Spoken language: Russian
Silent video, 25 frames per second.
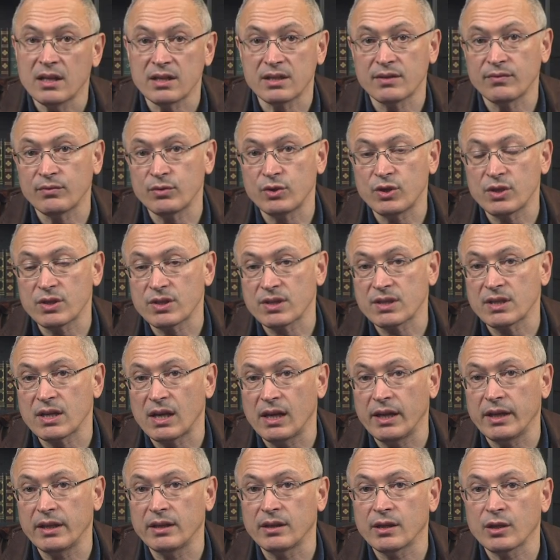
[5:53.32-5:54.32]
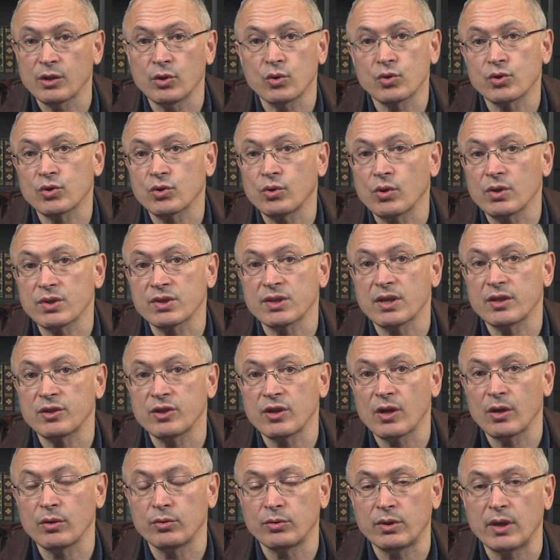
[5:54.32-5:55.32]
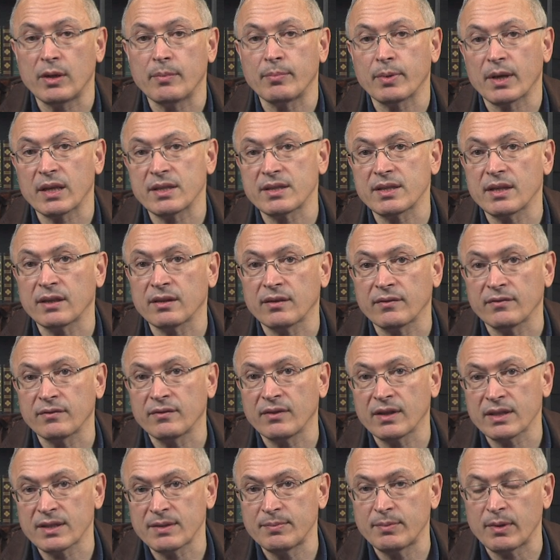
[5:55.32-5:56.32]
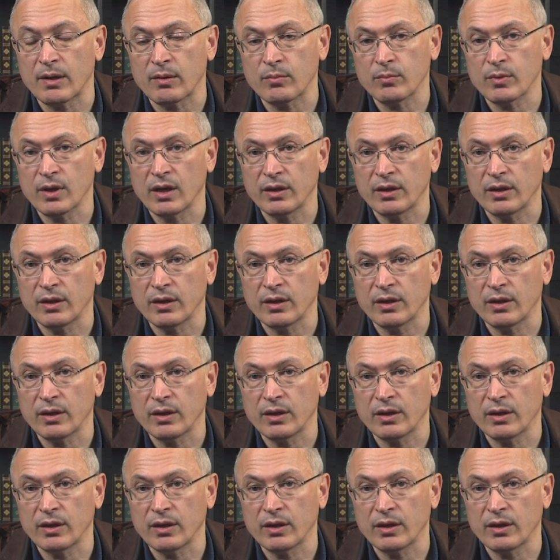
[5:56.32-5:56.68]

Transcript: Звучит солидно, но что означают 3% в 2021